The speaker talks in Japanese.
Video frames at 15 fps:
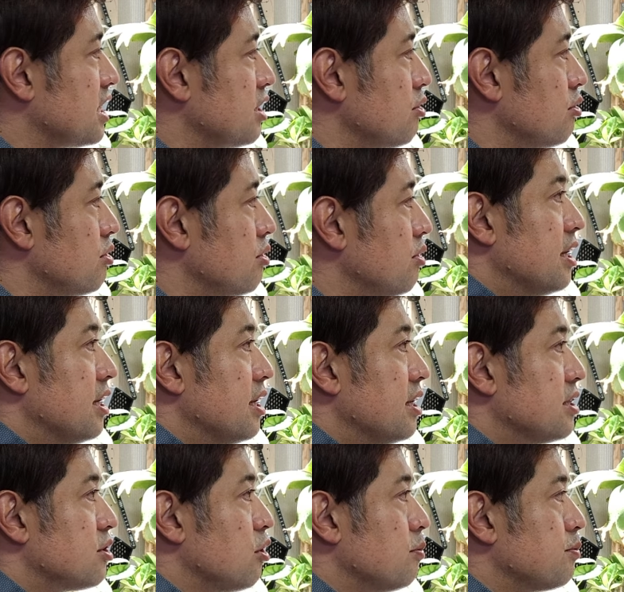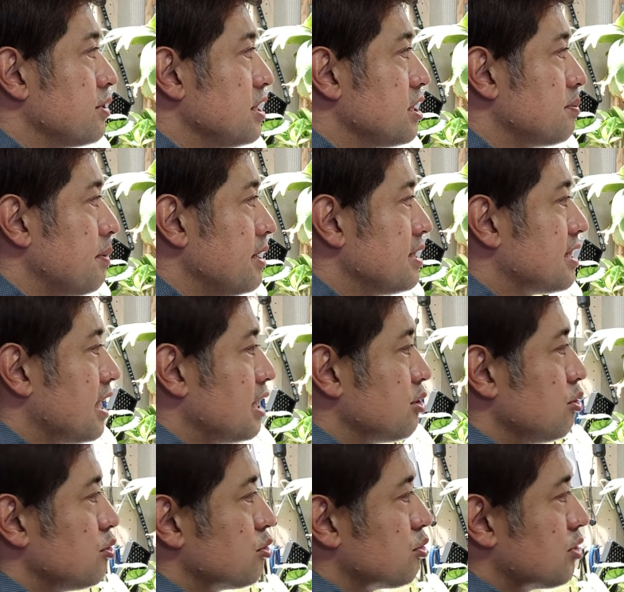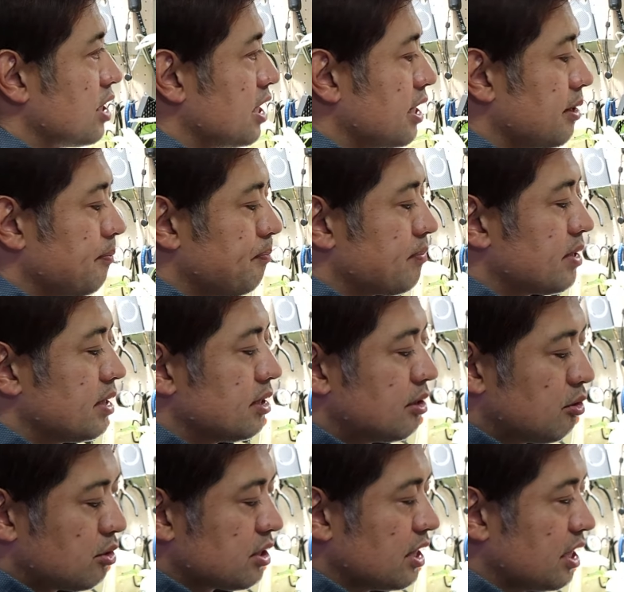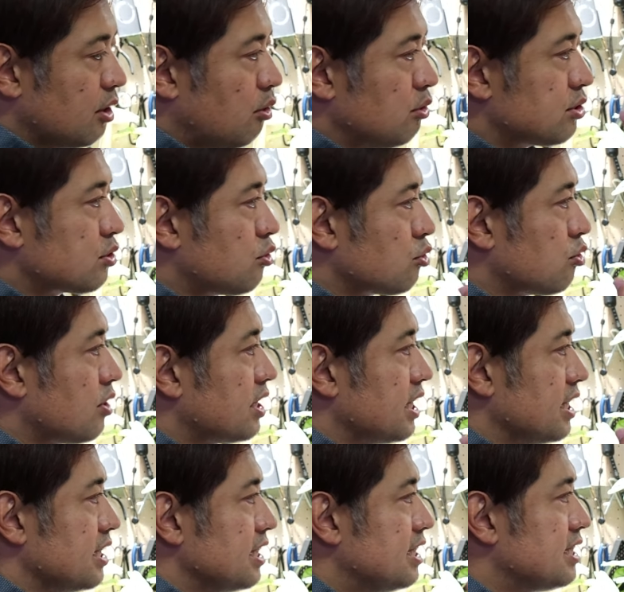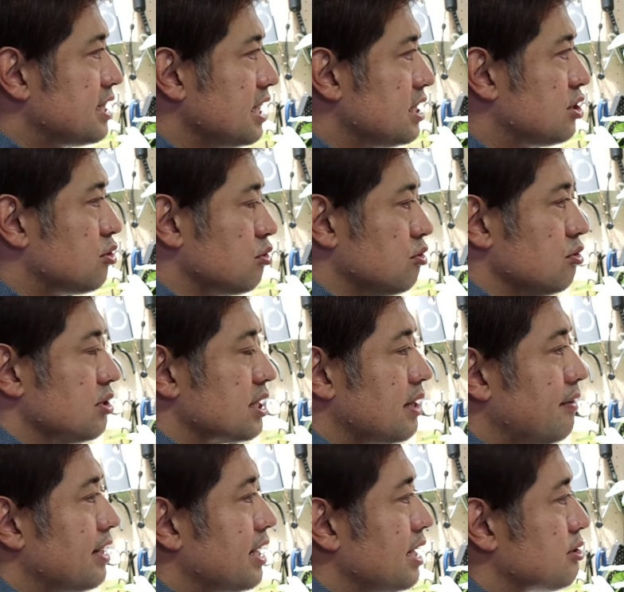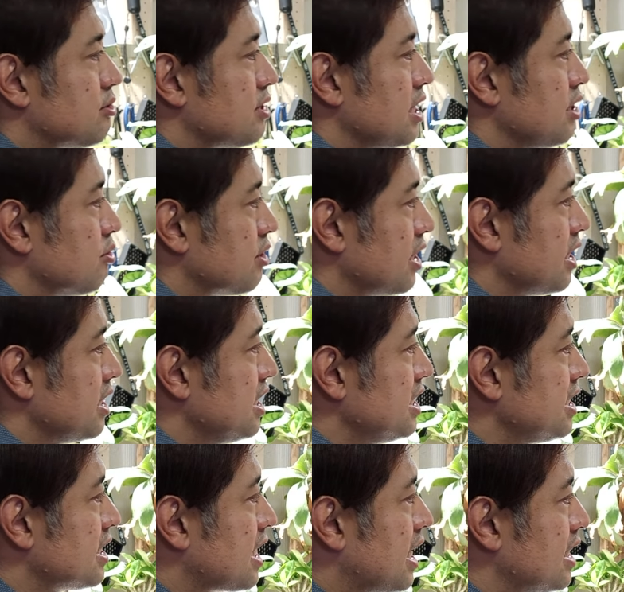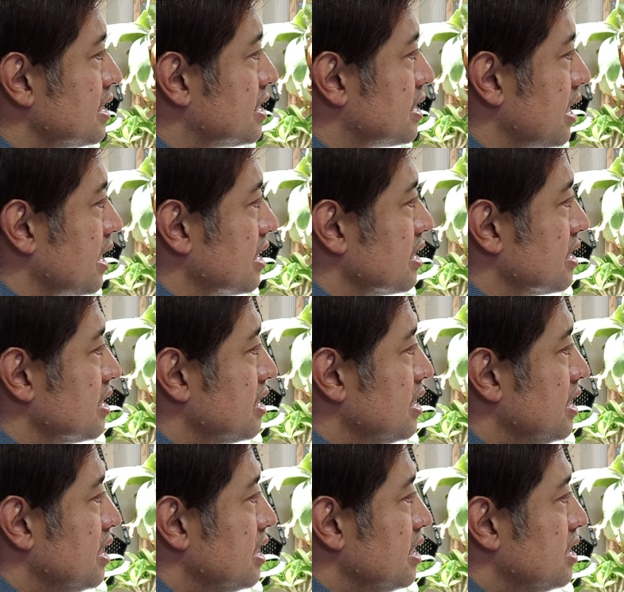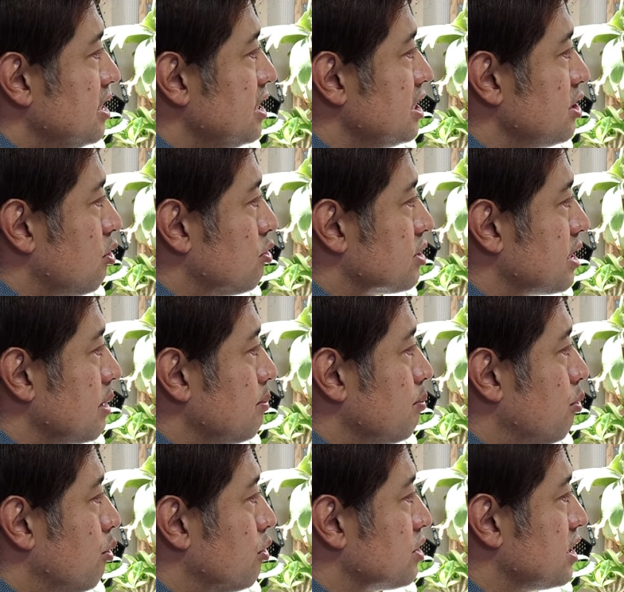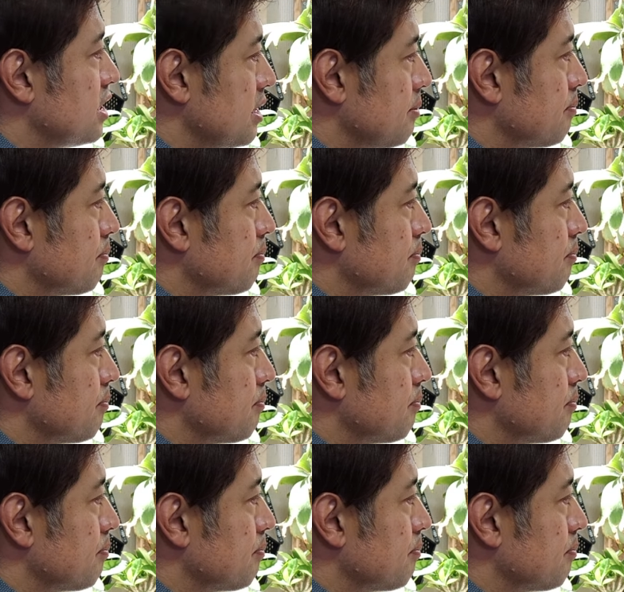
のソープディスペンサーということで、こうやってね、押すことがない、非接触、触らなくていいので、二次感染、二次汚染防止